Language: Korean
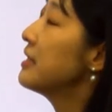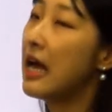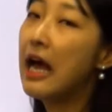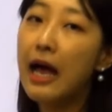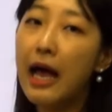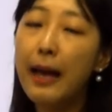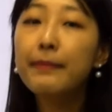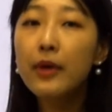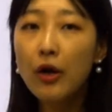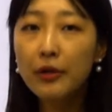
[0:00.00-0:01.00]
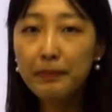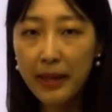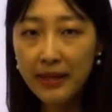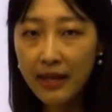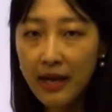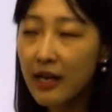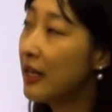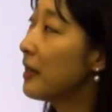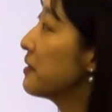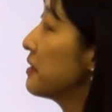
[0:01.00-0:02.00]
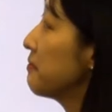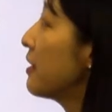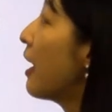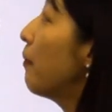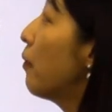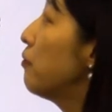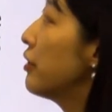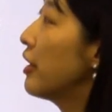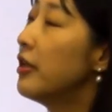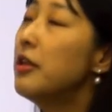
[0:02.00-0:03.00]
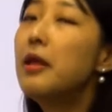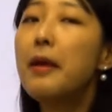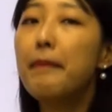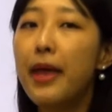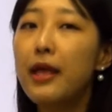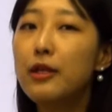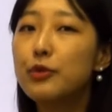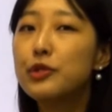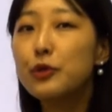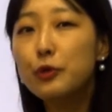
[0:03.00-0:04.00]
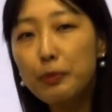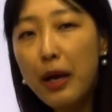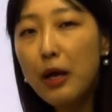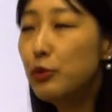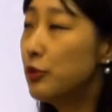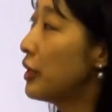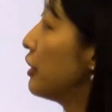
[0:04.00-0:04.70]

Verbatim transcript: 자, 암컷 팬다가 되겠습니다. 몸무게는 169파운드에